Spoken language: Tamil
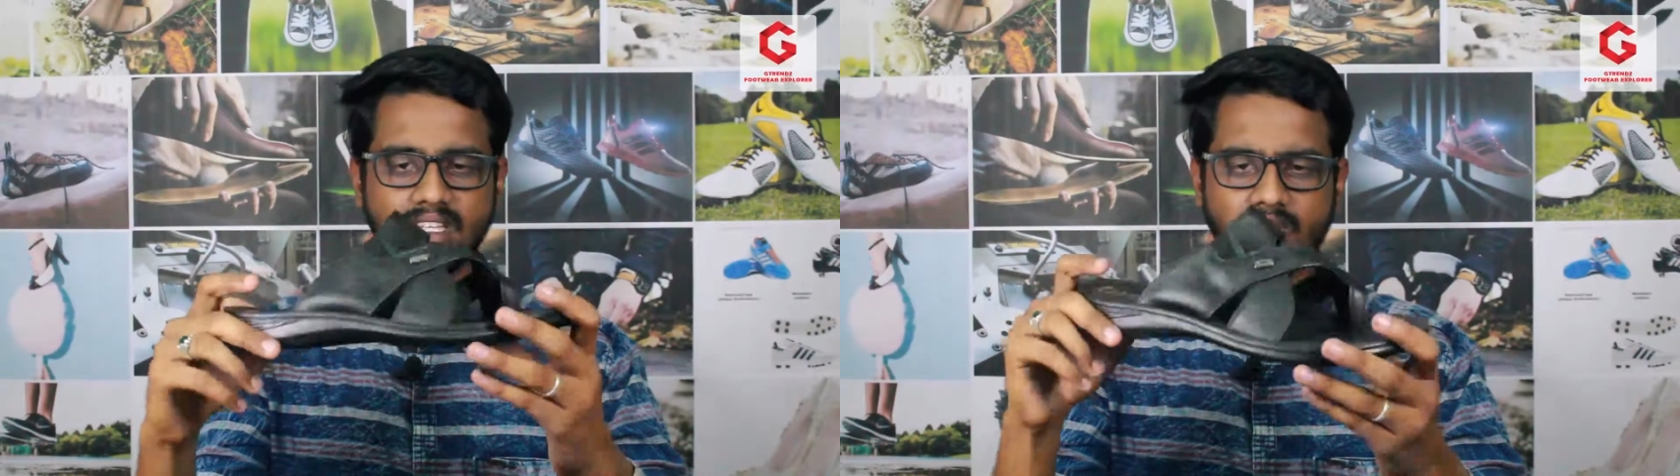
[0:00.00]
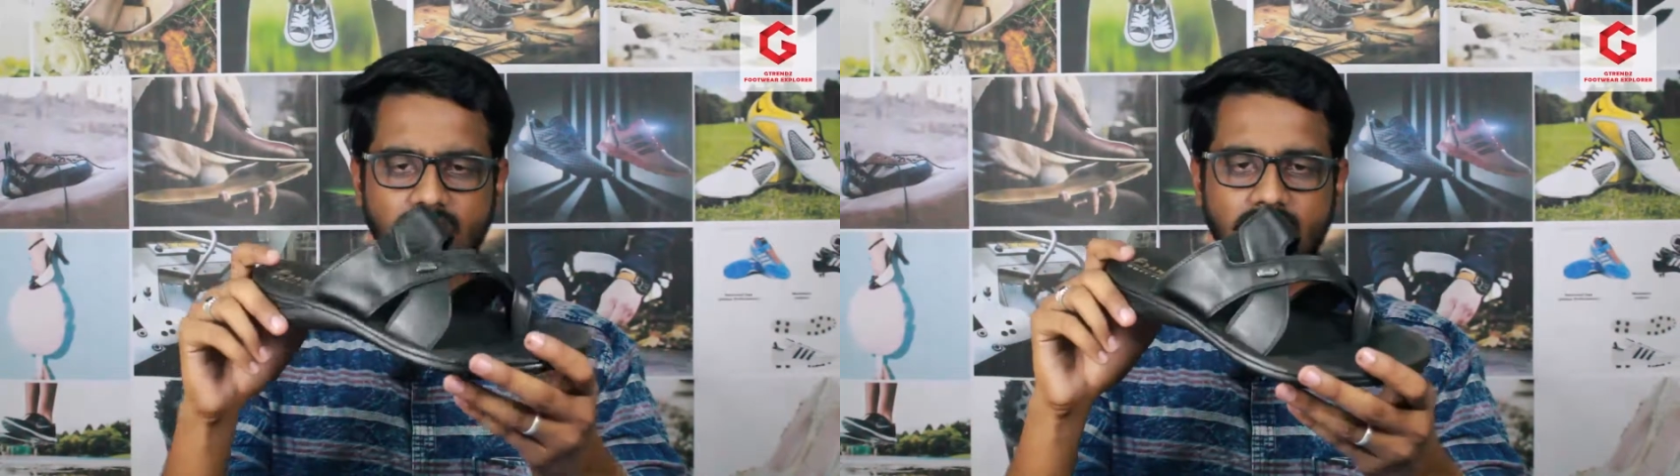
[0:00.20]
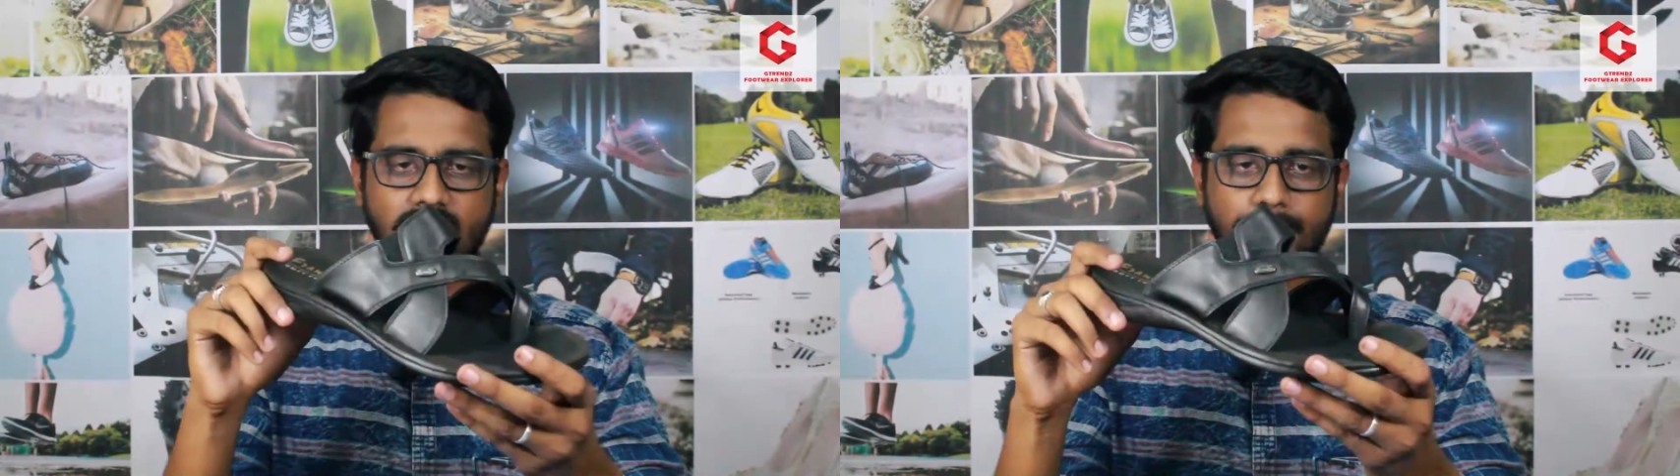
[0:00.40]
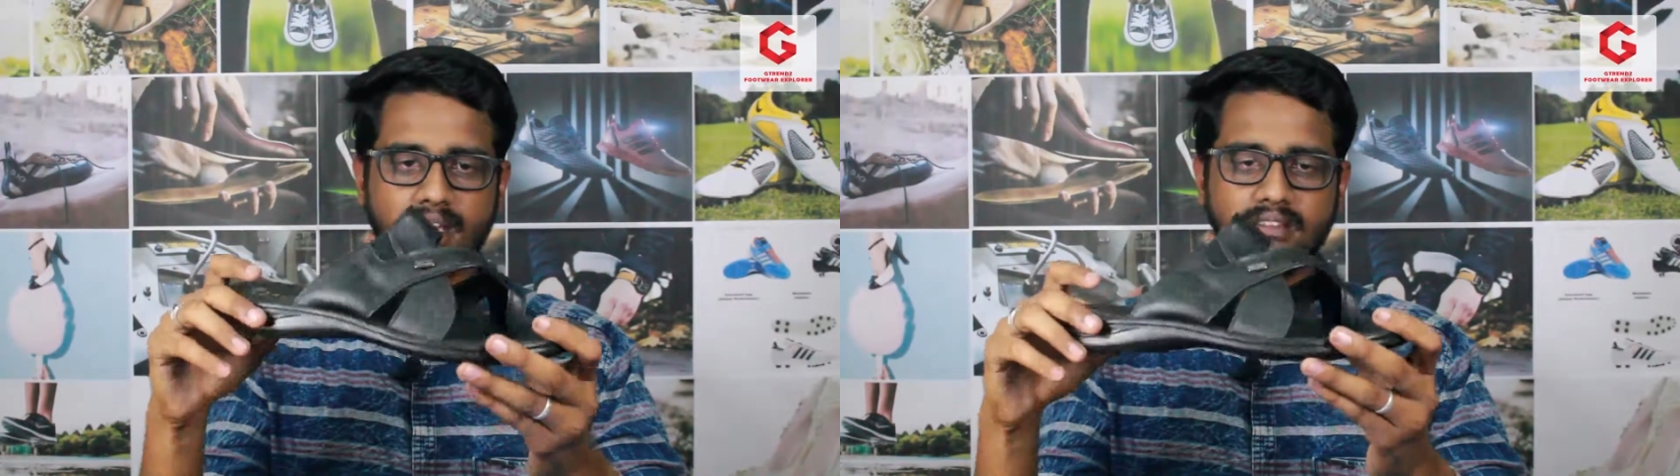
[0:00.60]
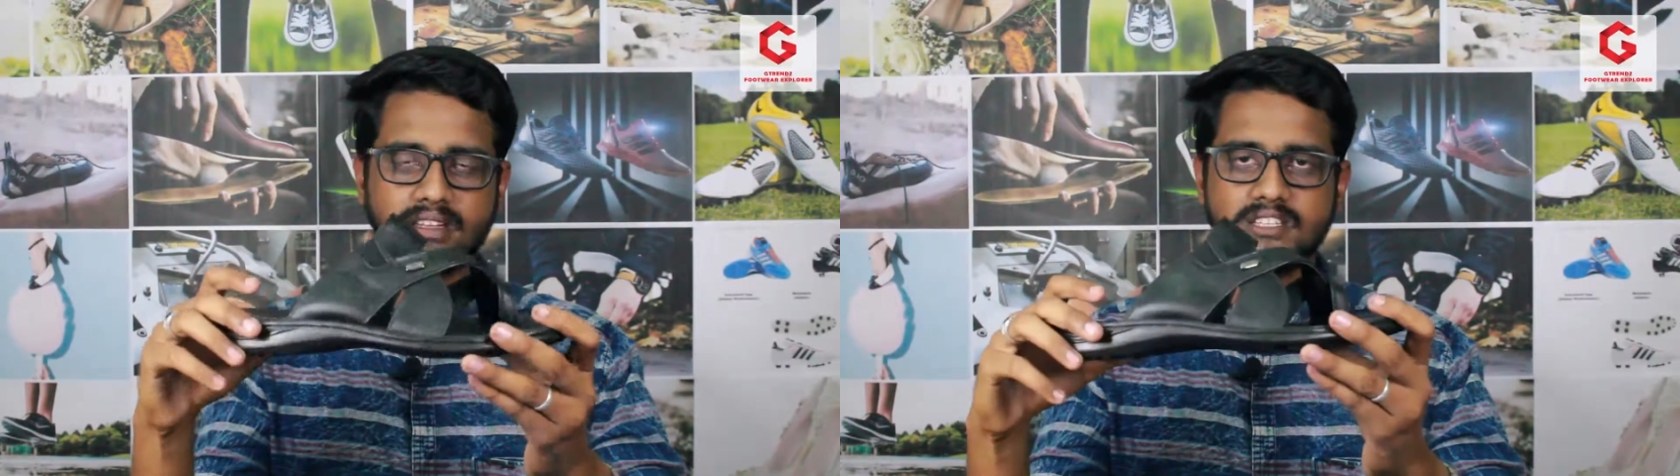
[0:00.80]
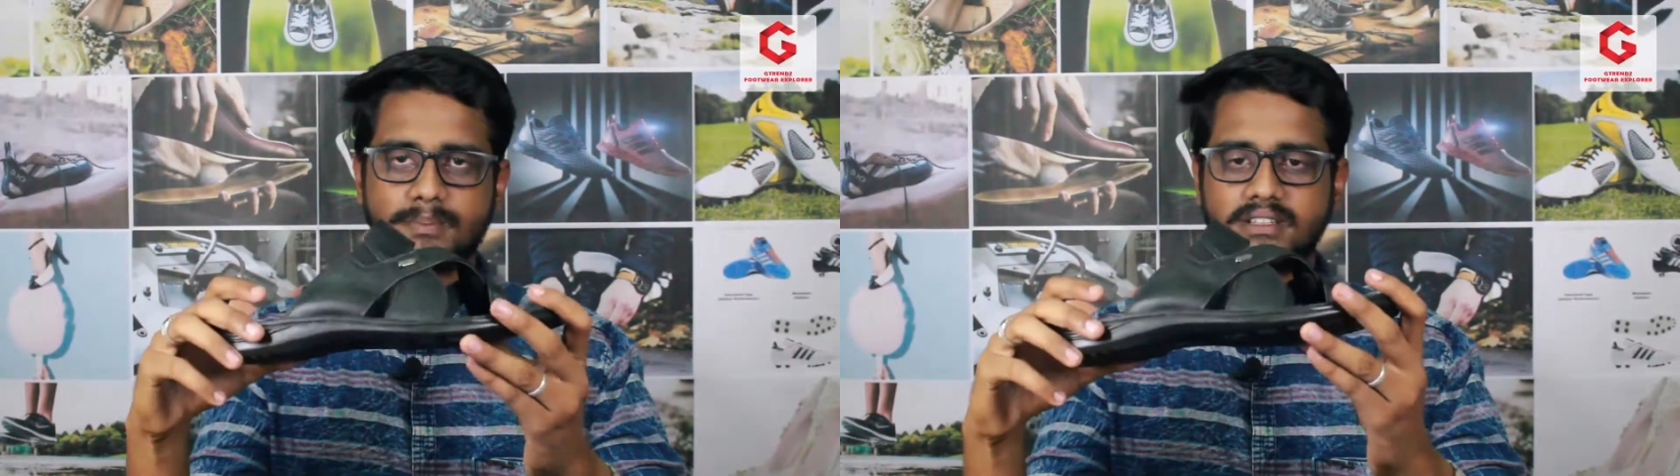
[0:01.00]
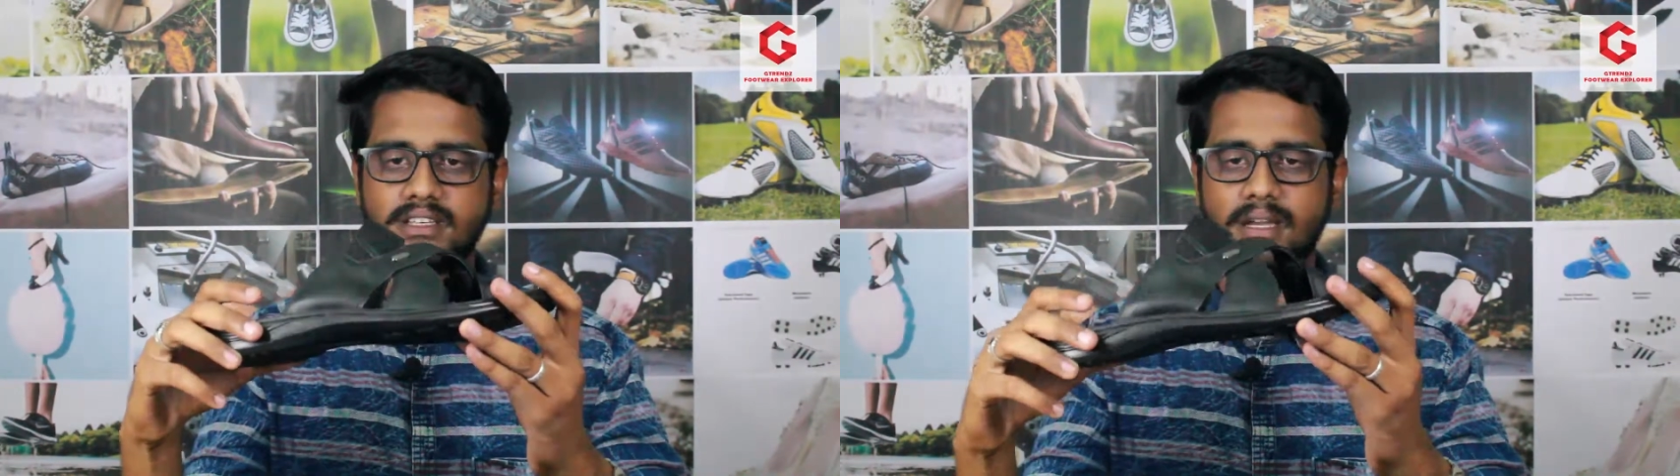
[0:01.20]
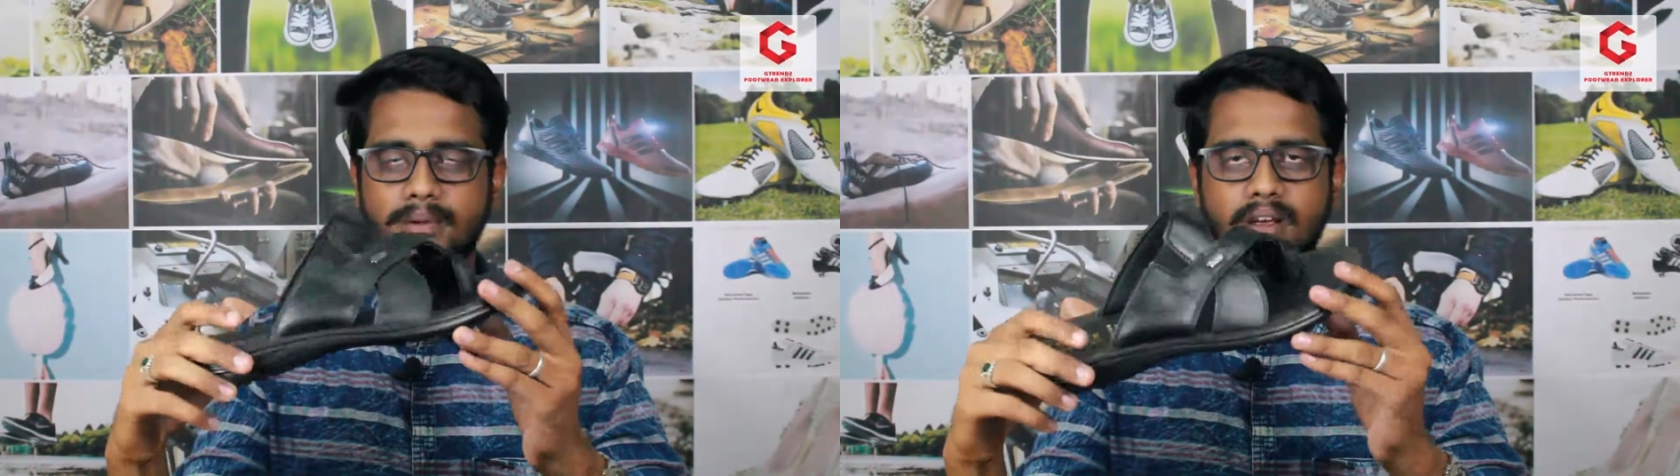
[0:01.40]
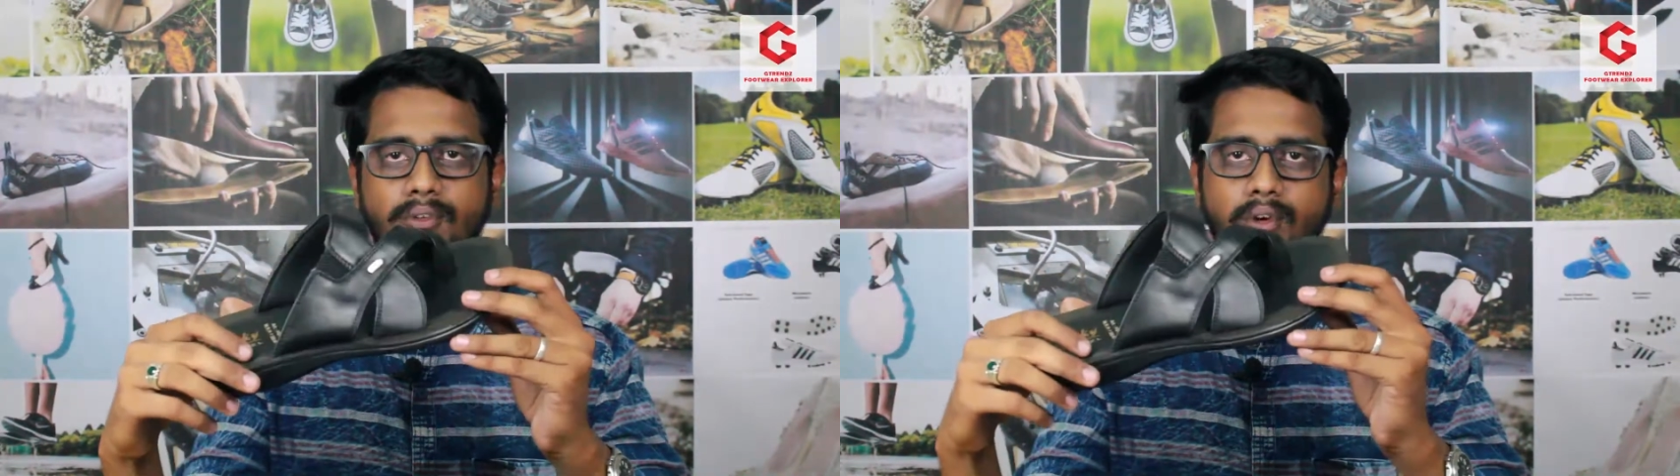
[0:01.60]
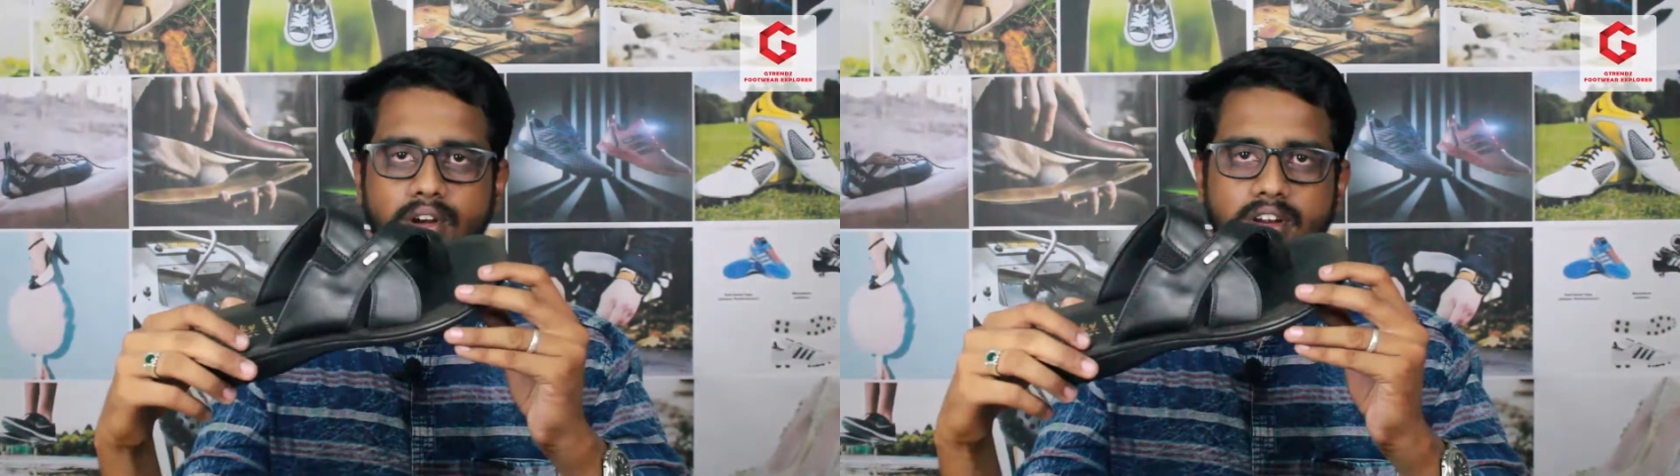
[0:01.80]
இதோட ப்ரைஸ் ரேஞ்ச் பார்த்தீங்க அப்படின்னா
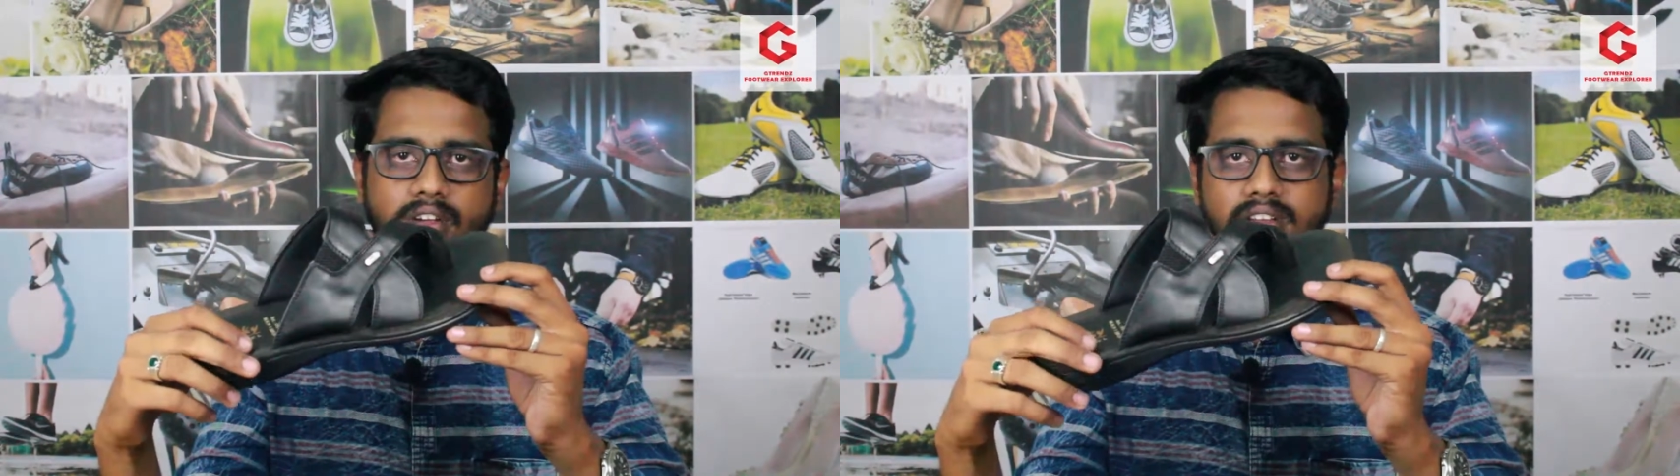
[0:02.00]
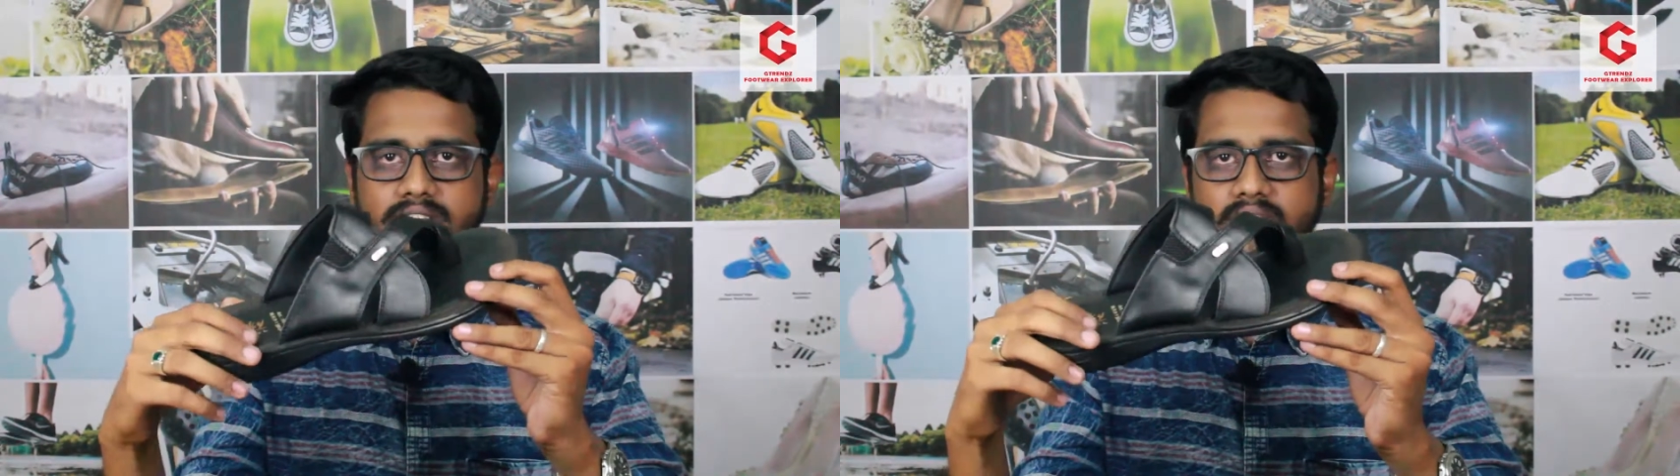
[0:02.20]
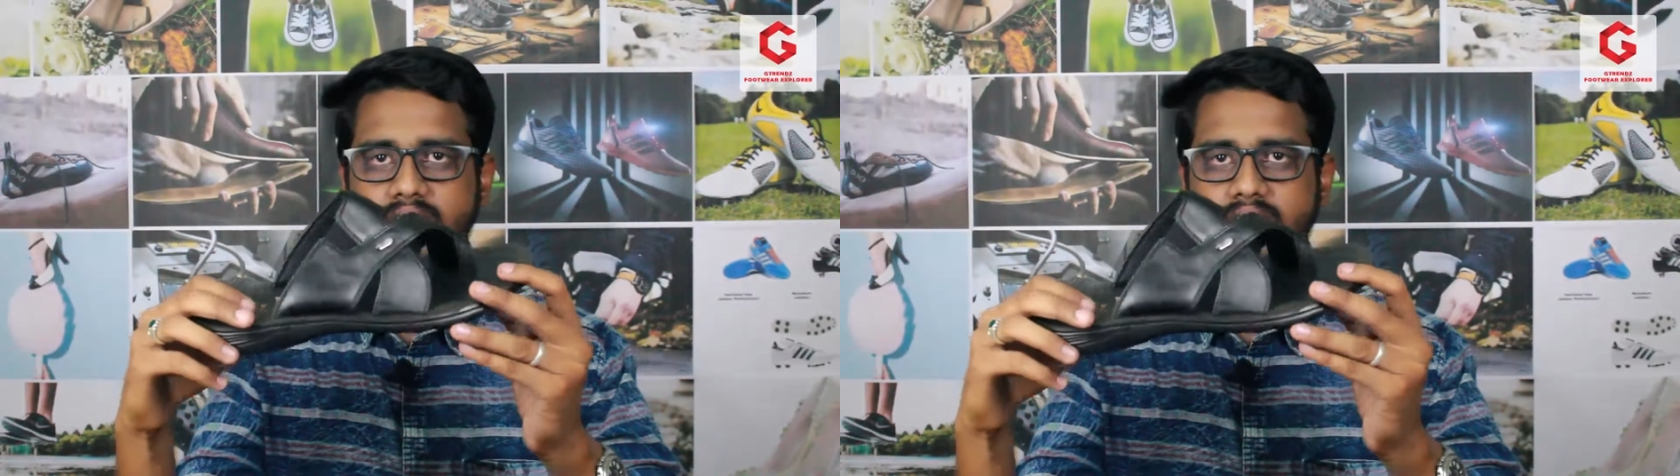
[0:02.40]
ஃபோர் ஹண்ட்ரட் வருது த்ரீ